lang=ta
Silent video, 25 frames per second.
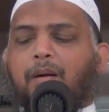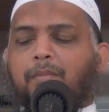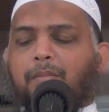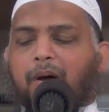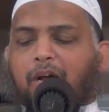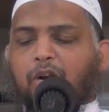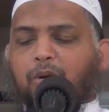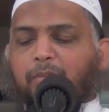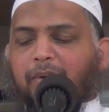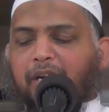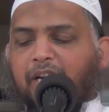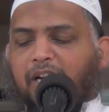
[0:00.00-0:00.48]

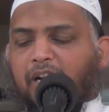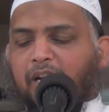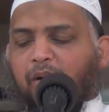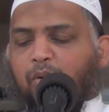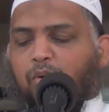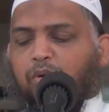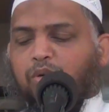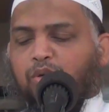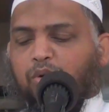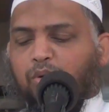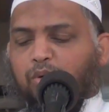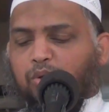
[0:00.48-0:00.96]
மறுமையிலே
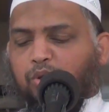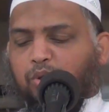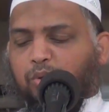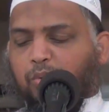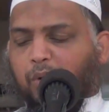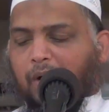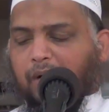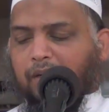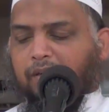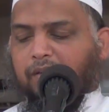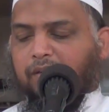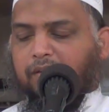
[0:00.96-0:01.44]
ஒன்று
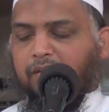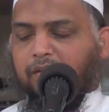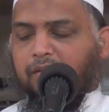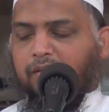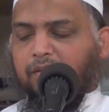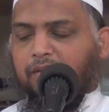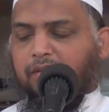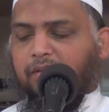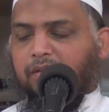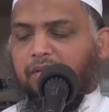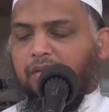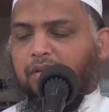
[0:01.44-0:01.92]
கூட்டுவான்
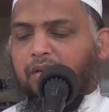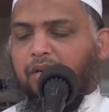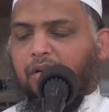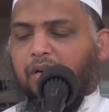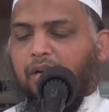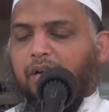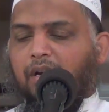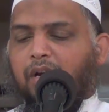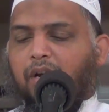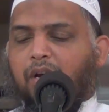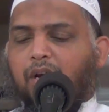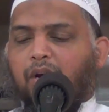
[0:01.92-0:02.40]

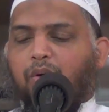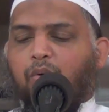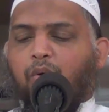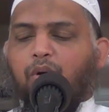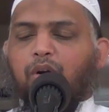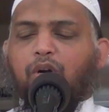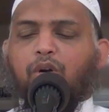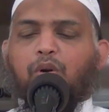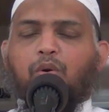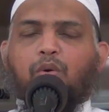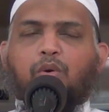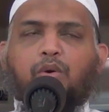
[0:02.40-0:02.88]

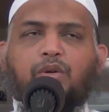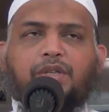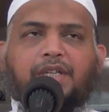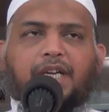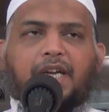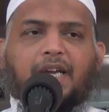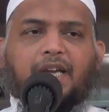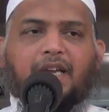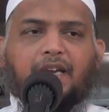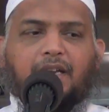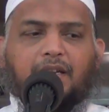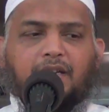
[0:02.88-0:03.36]
ஒன்று
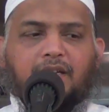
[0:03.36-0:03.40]
கூட்டி